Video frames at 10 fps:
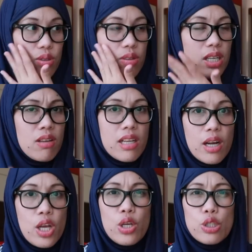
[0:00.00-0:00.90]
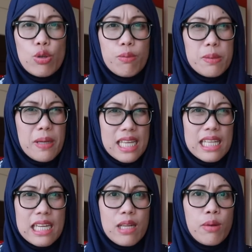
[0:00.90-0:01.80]
So, ayun lang. So, mas
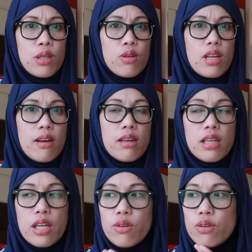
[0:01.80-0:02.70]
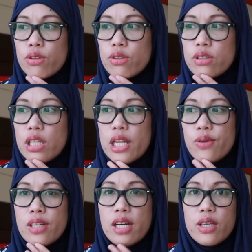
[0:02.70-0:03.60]
maganda rin naman yun na nag, ano,
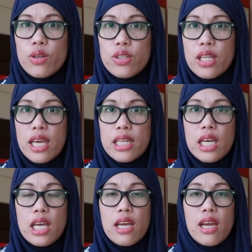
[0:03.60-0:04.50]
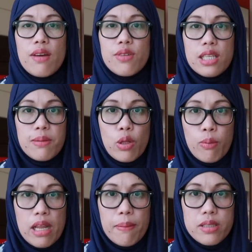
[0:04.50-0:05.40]
lalo na ngayon. And every time na
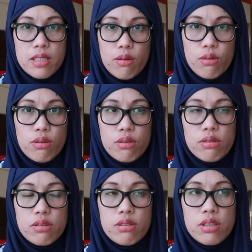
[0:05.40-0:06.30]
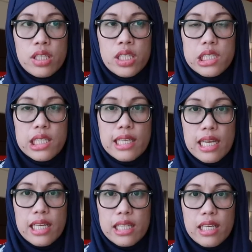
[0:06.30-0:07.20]
lumalabas ako, is
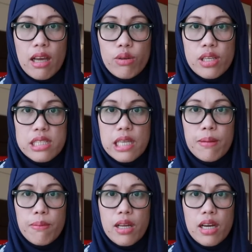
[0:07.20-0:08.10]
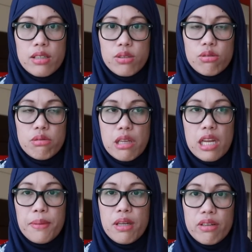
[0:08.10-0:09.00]
naglalagay talaga ako ng sunblock. So,
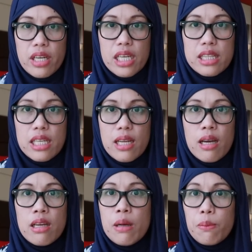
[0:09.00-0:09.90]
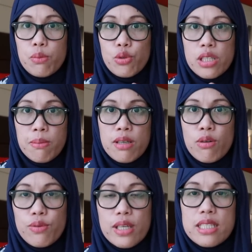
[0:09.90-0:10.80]
wala naman ako nakita na pumuti ba
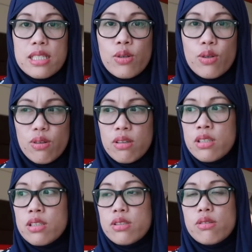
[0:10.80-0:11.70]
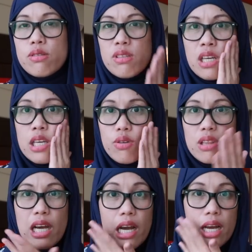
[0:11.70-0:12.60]
yung face ko. So,
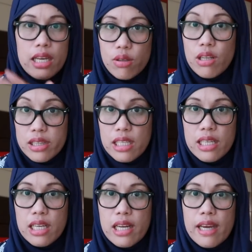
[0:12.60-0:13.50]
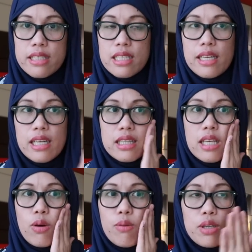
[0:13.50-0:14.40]
yun lang nga. Yun lang talaga guys, ang
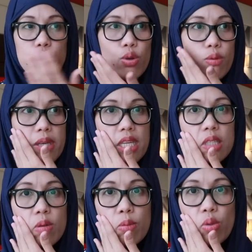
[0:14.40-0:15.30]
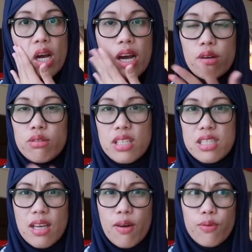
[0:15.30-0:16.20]
nakita ko. Medyo kuminis yung mukha ko.
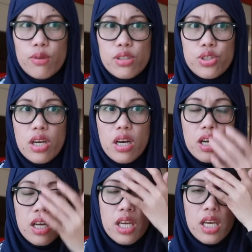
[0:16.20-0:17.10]
Nag-shuffle siya.